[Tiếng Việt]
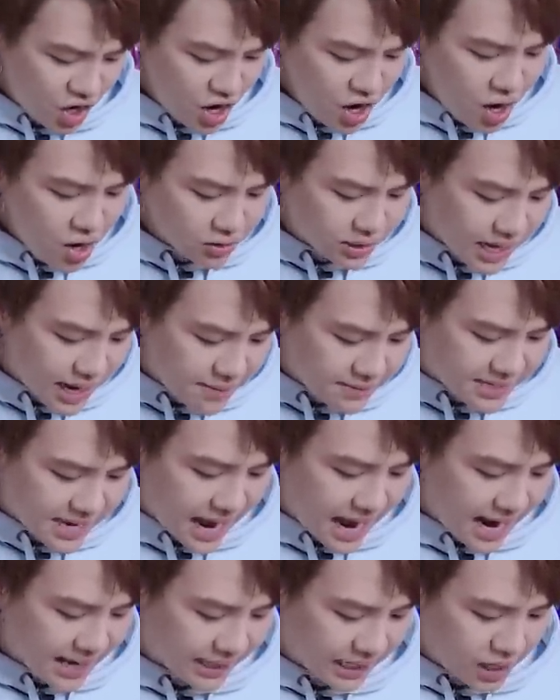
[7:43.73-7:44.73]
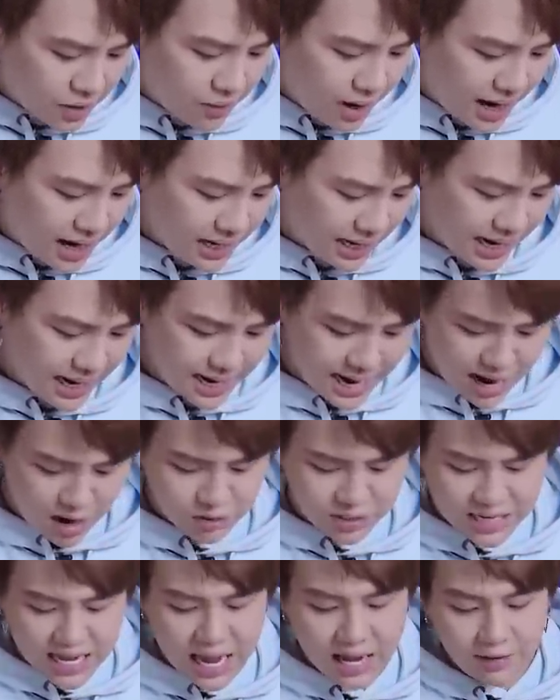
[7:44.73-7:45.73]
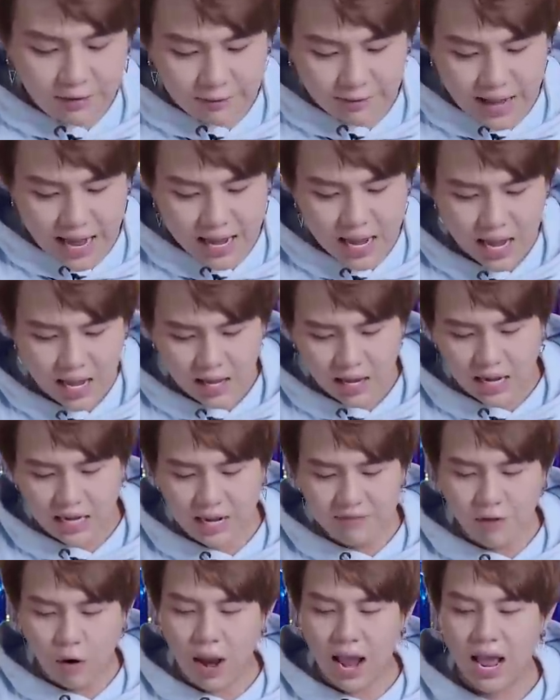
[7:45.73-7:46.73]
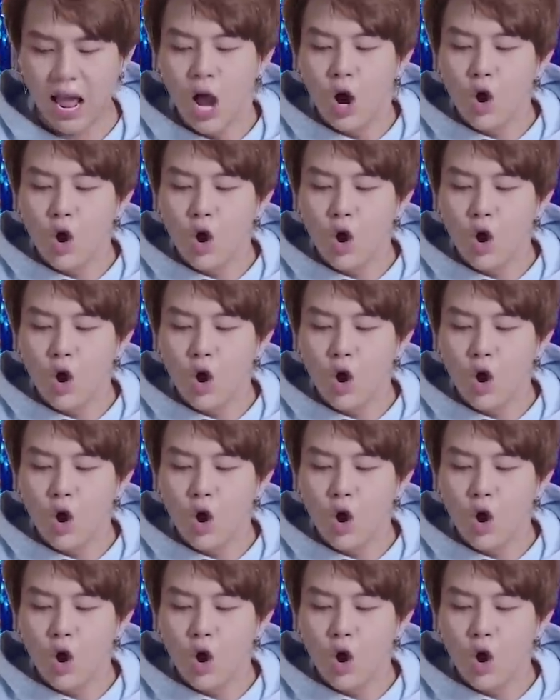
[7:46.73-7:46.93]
nó đâu thêm dài tình yêu ấy ngày nào chẳng phai à, kính bằng hoa